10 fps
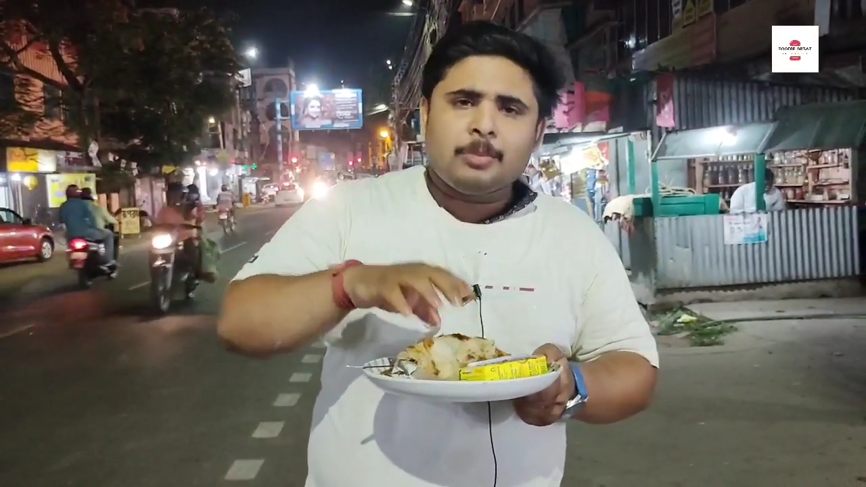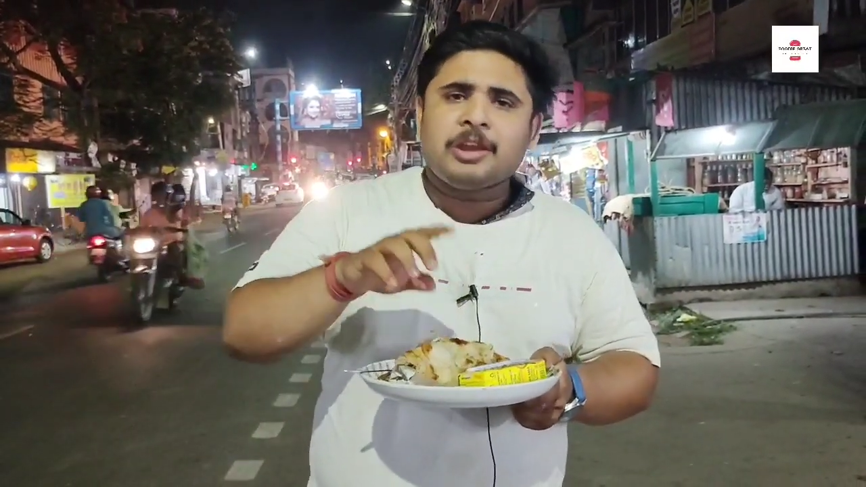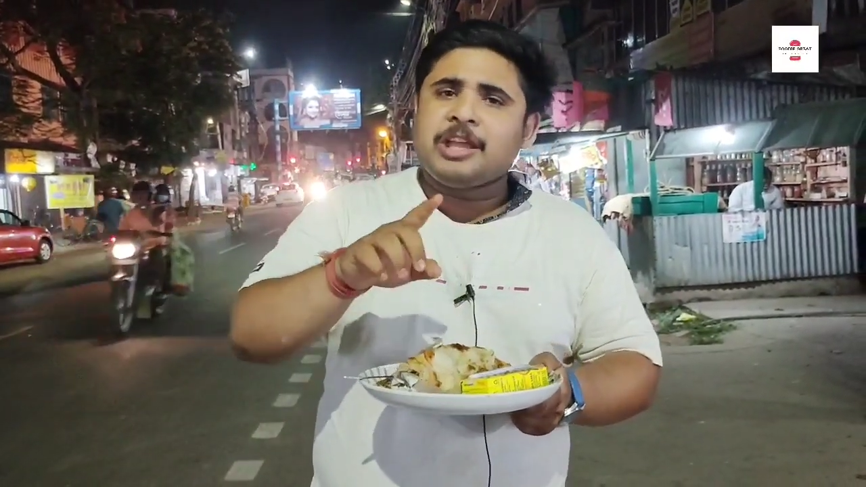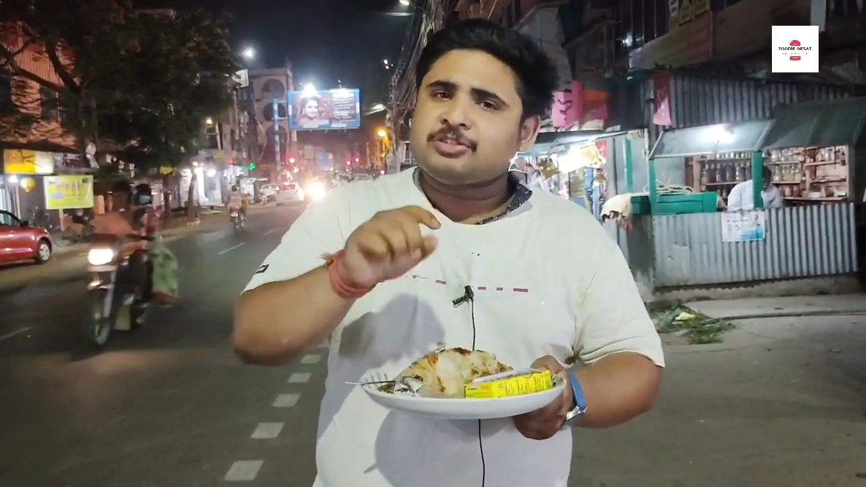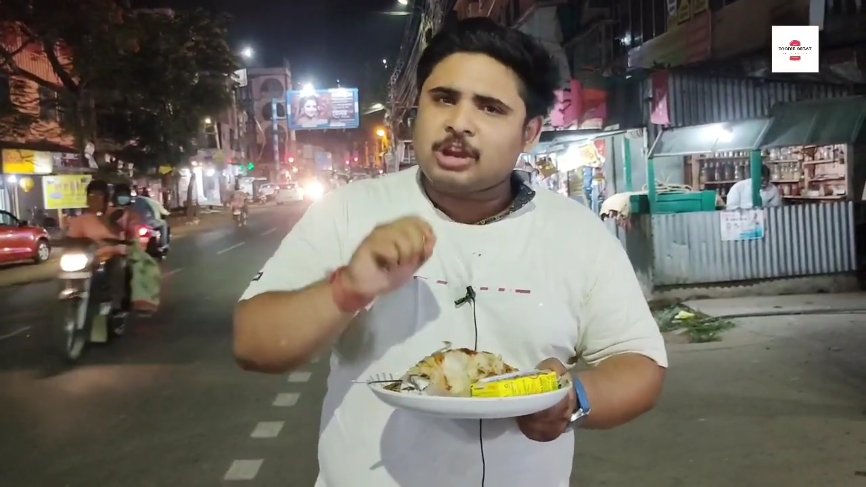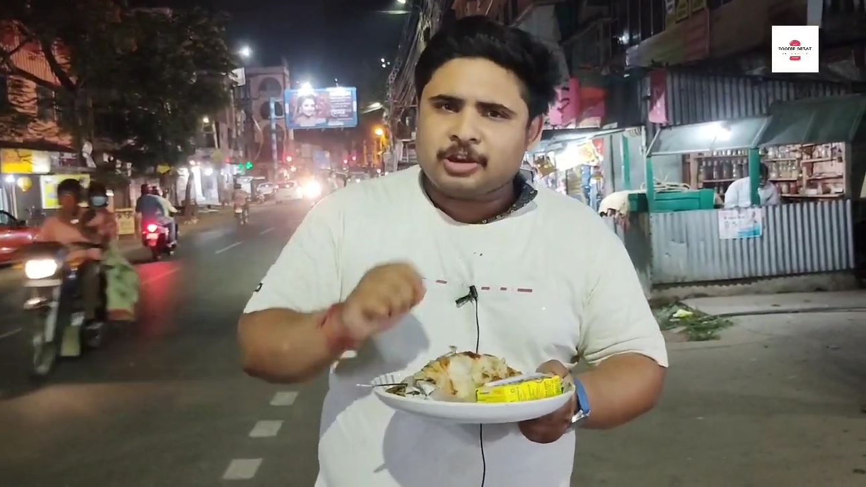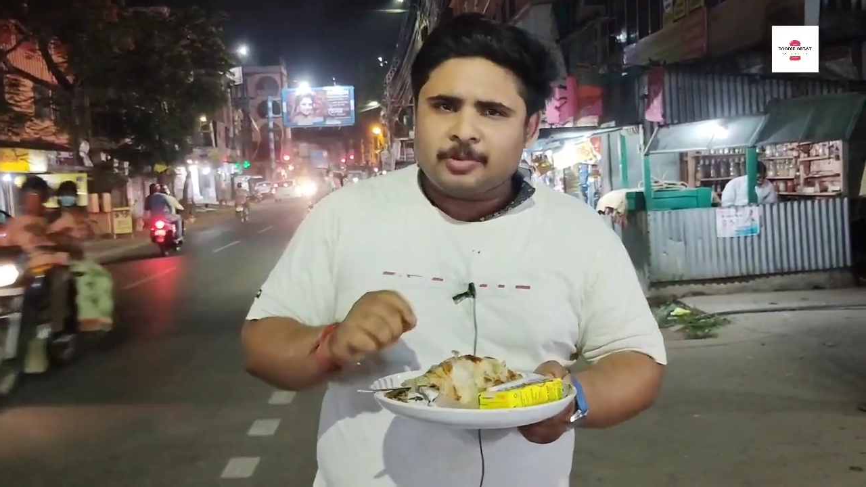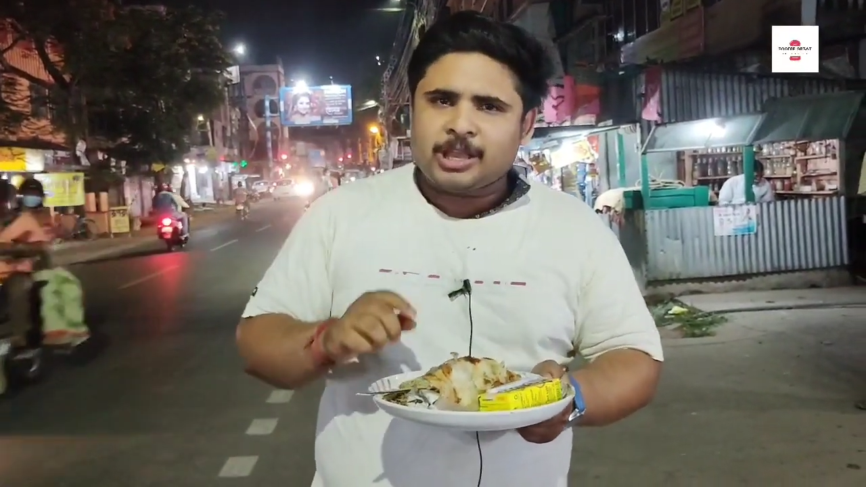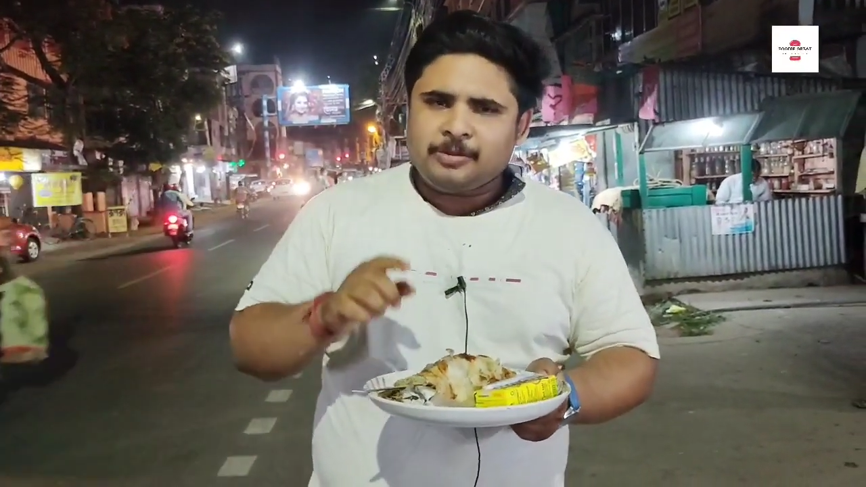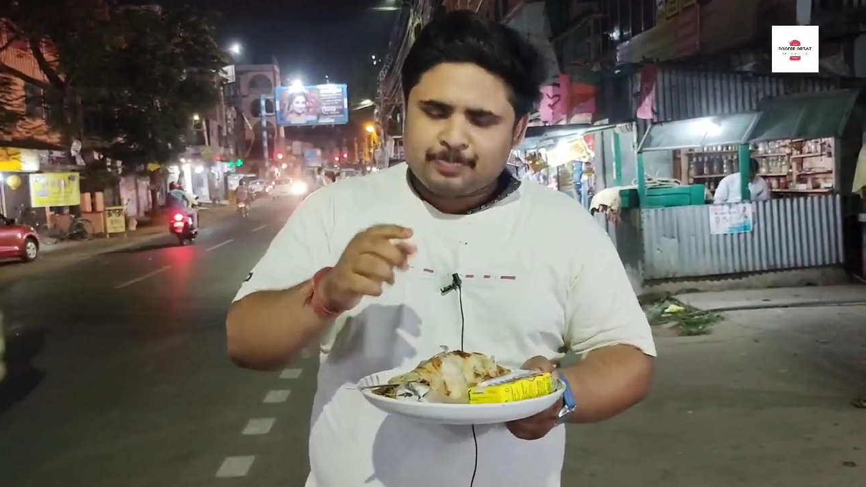চলো আমরা নেক্সট
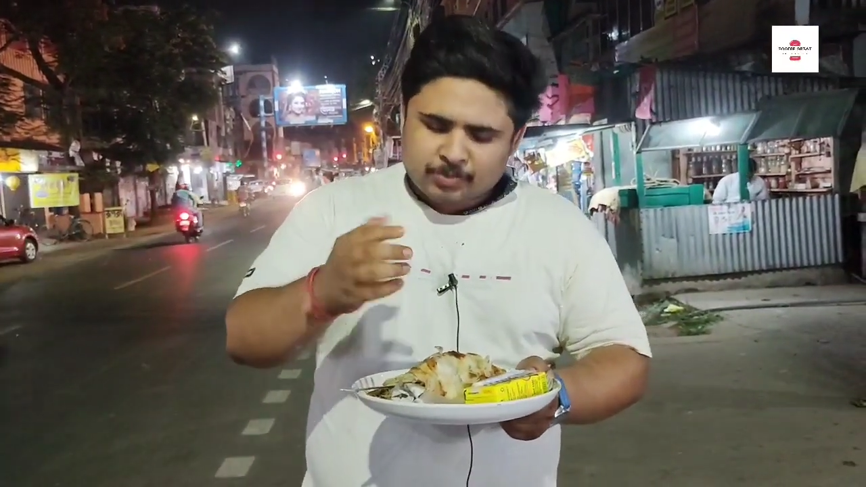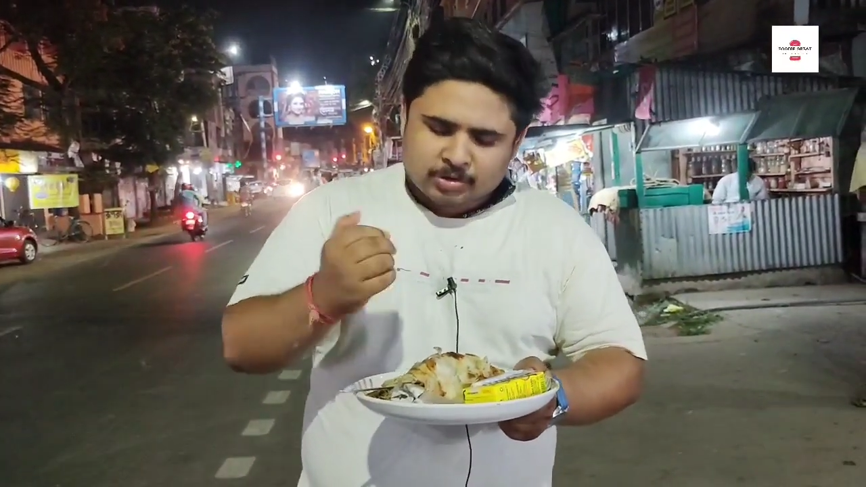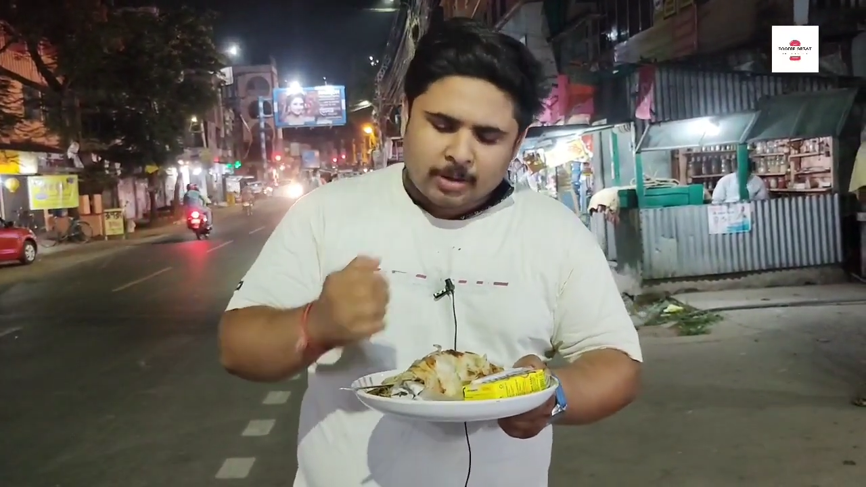আইটেমে যাই